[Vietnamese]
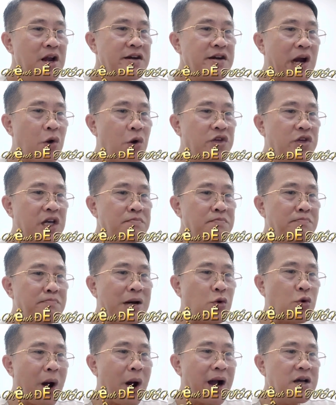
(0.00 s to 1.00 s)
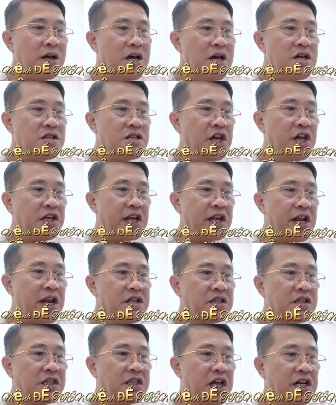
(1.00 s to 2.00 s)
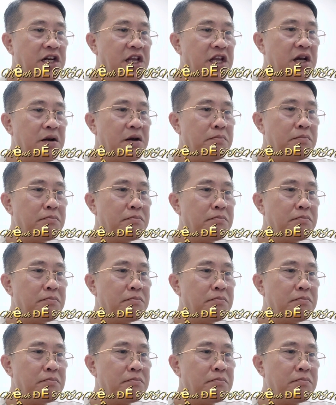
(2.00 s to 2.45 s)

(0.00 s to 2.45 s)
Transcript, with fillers: đấu chiến bát hoang, giết đến thiên địa,